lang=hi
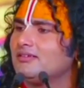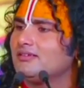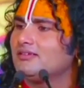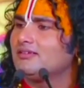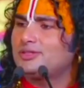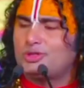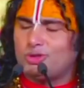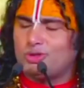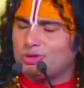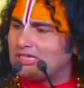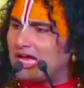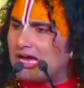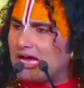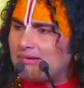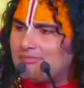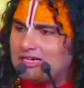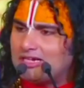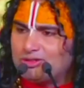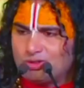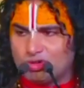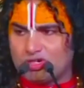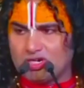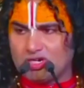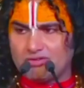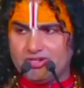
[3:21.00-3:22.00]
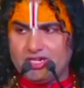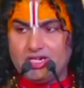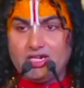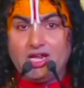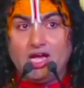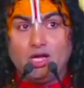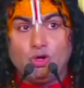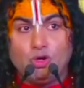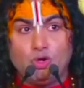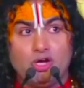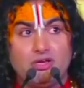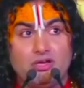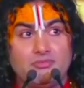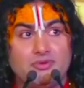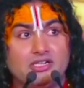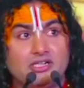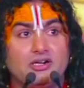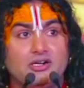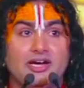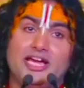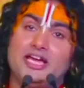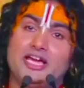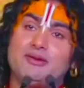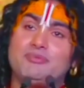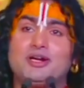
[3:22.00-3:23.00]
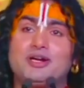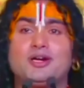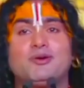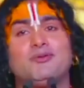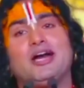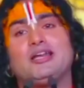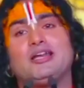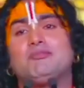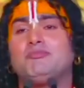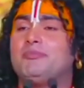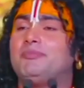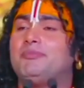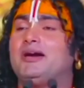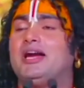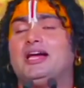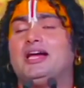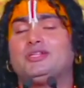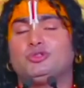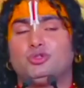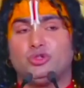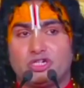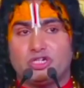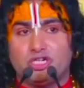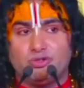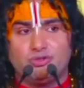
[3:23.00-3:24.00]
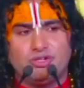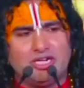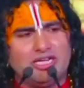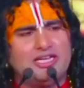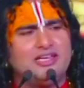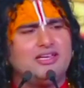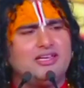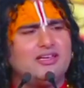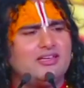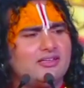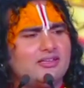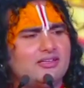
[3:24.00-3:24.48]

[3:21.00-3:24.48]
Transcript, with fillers: सुदामा तो कभी ना रोए भगो हे भगवान में बड़ा दुखी हूं नहीं